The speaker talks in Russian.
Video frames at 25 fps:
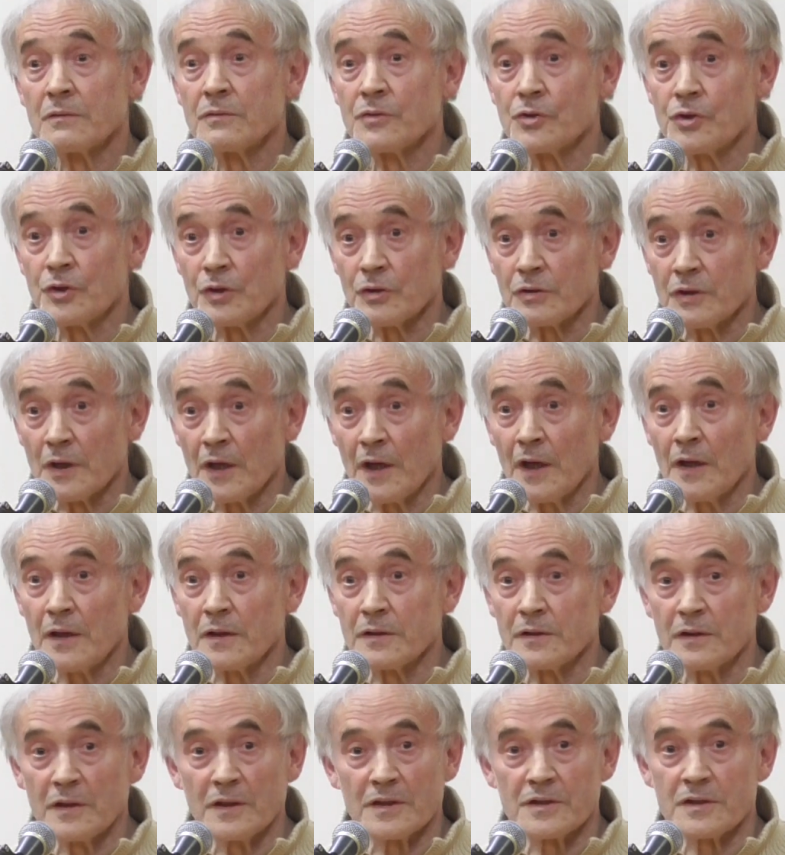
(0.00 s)

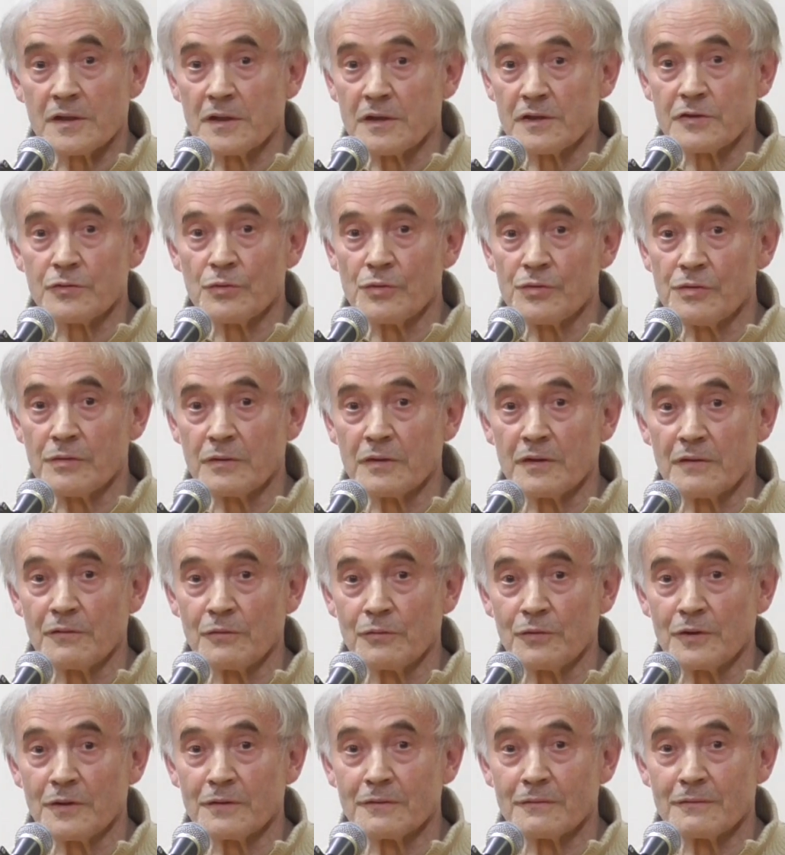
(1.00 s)
Читал, я остался очень
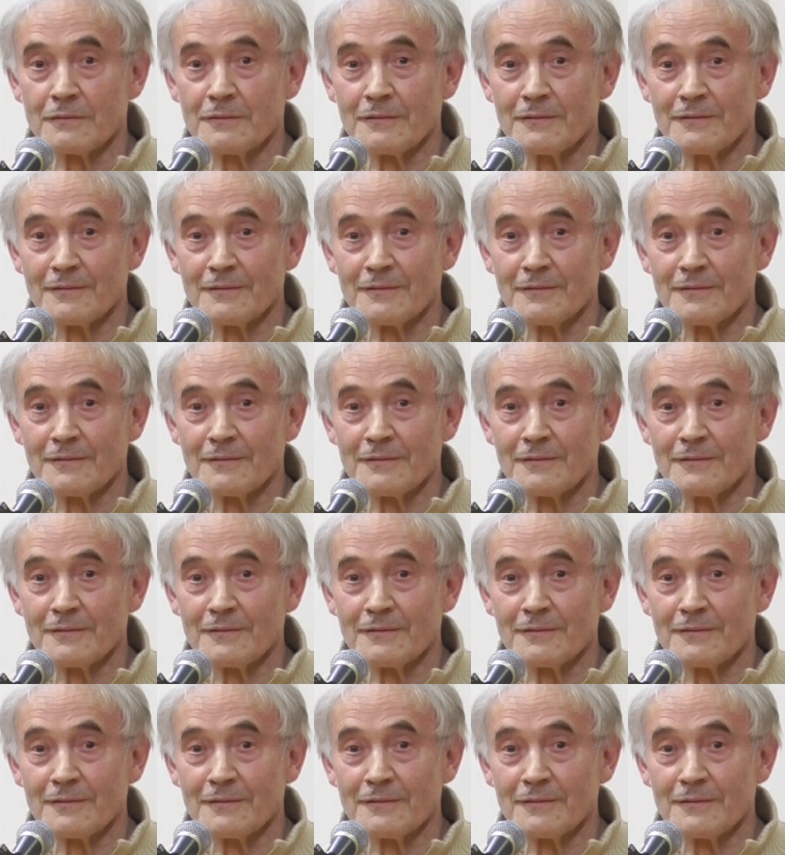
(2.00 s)
доволен.